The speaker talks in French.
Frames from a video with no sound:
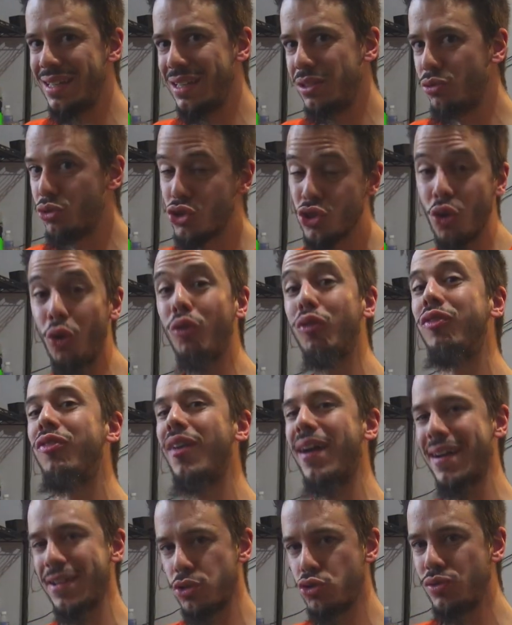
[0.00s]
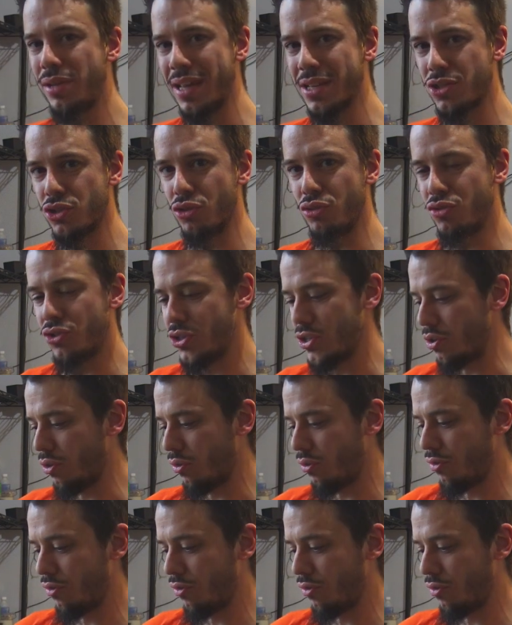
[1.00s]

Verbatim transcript: ils nous ont vendu la solution.